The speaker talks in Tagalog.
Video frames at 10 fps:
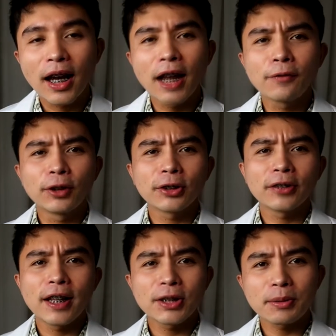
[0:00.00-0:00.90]
And for
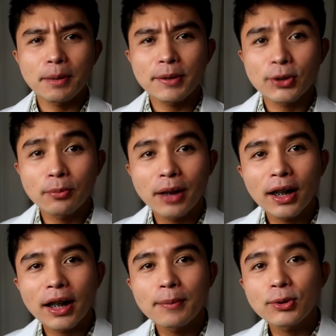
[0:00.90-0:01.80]
today's episode
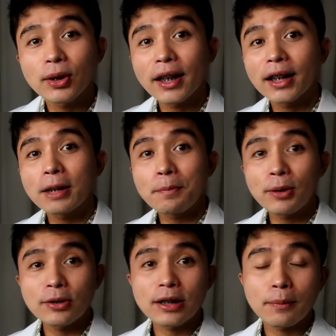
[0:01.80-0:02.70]
mga kahimsog ay ating
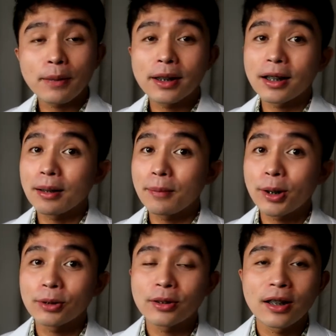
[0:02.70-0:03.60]
pag-usapan ang
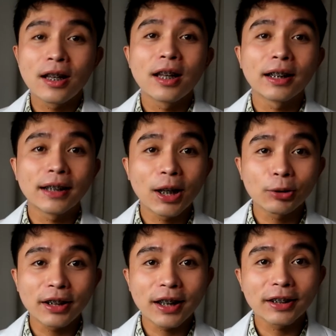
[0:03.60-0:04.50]
about
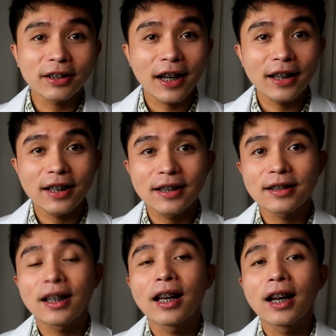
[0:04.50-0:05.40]
gouty
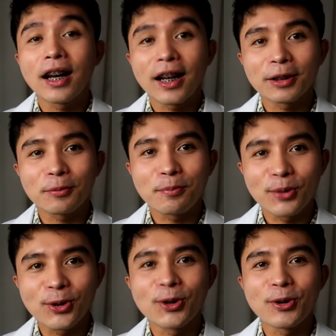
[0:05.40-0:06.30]
arthritis at
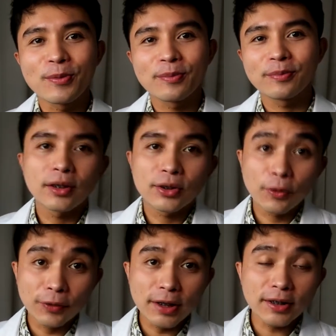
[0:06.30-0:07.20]
munggo.
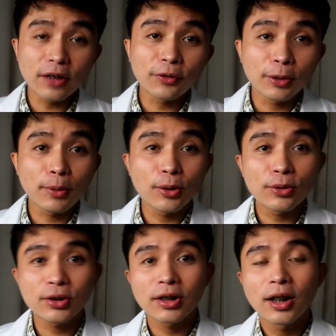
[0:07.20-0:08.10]
So first and
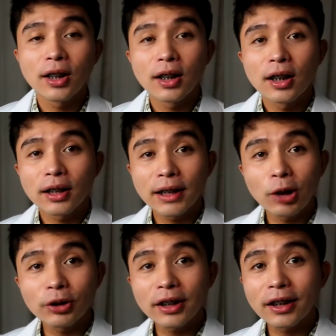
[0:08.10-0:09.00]
foremost,
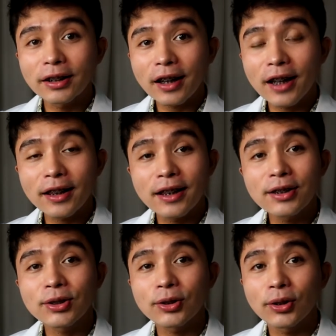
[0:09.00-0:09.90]
gouty
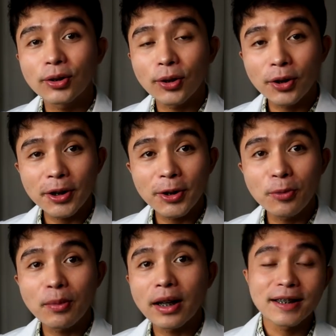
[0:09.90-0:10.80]
arthritis or
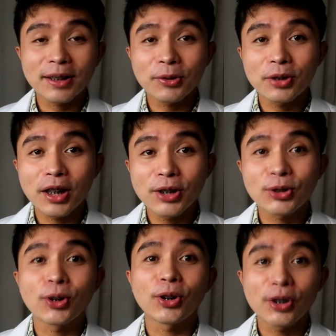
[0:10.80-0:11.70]
reuma is a
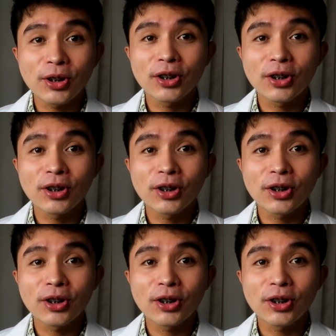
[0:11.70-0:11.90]
condition